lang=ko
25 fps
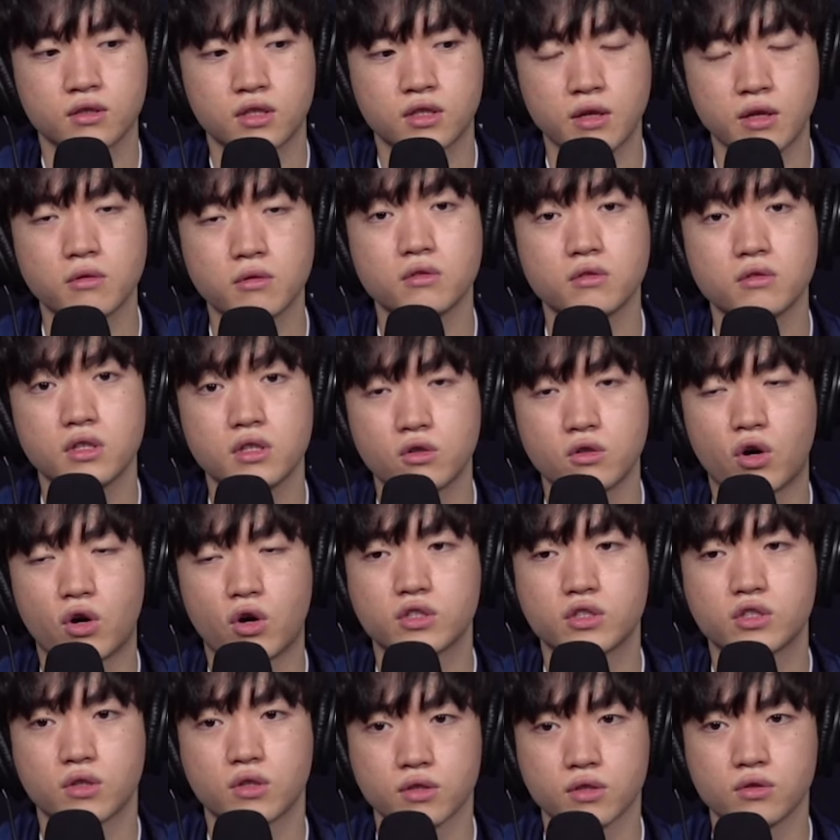게임 끝내는
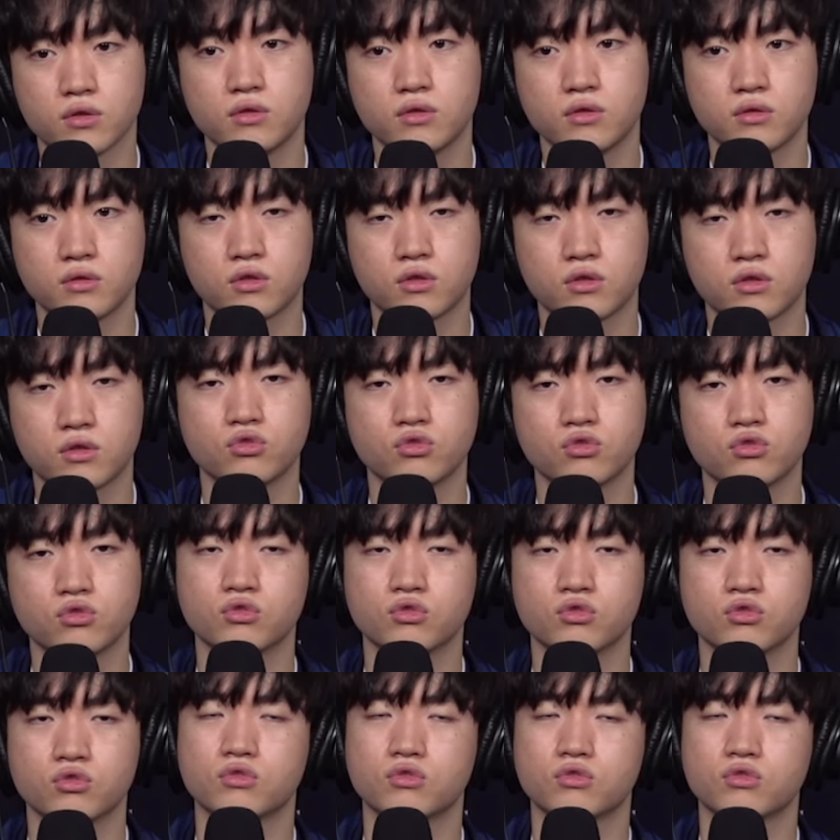과정에서
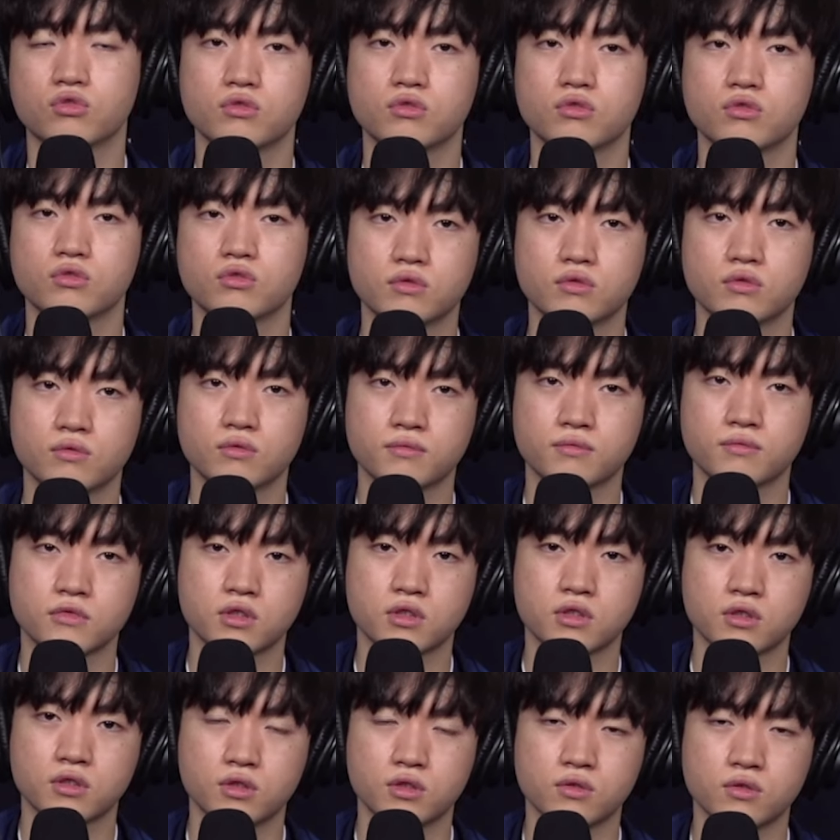결국
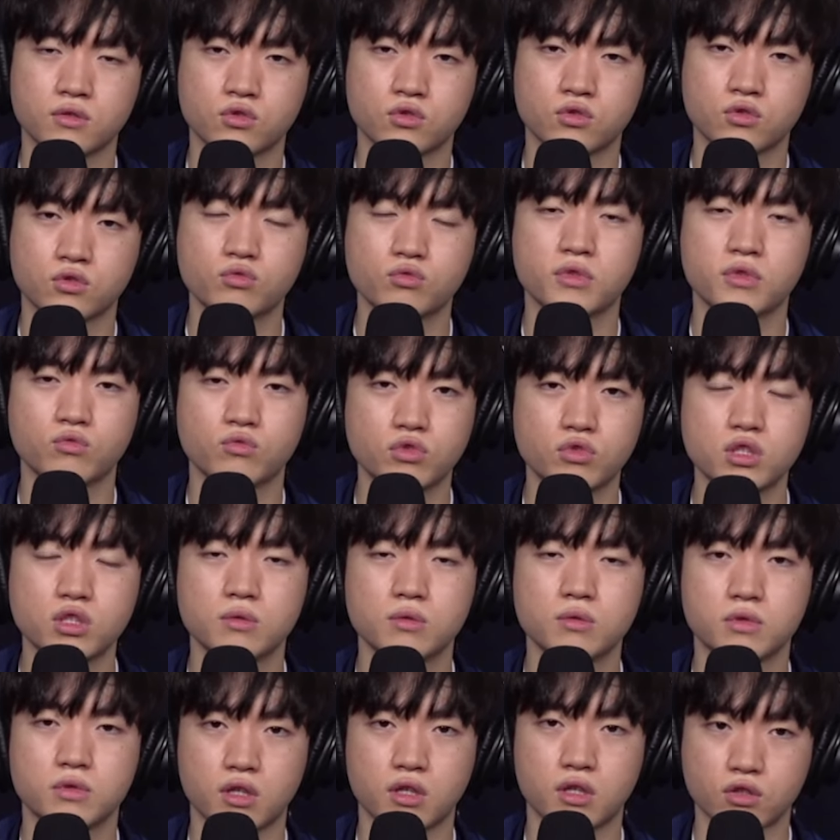그런 초중반
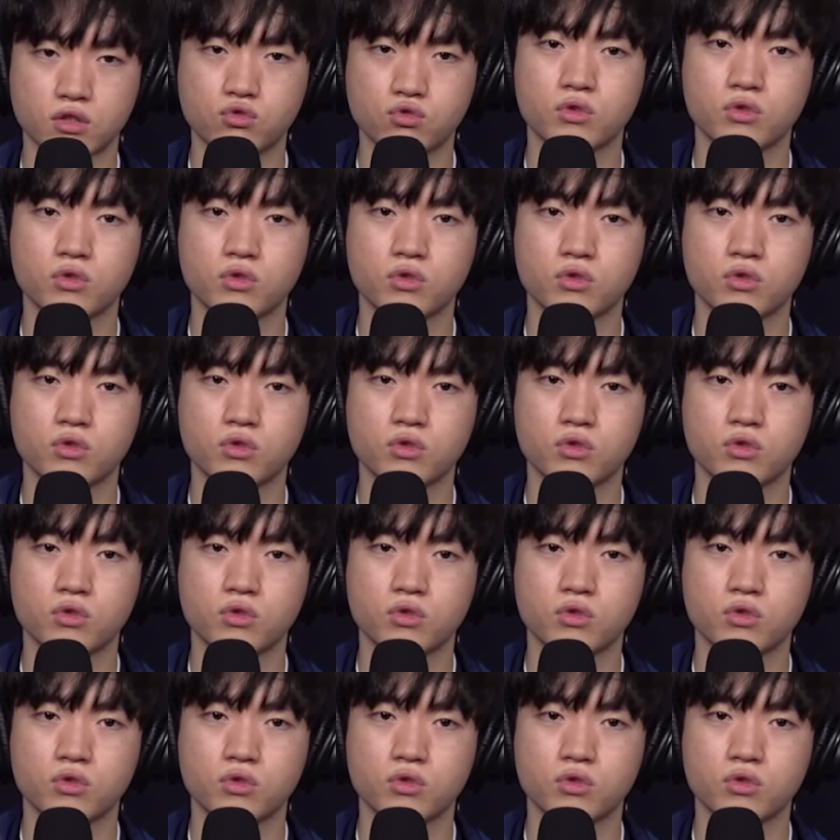움직임이 되게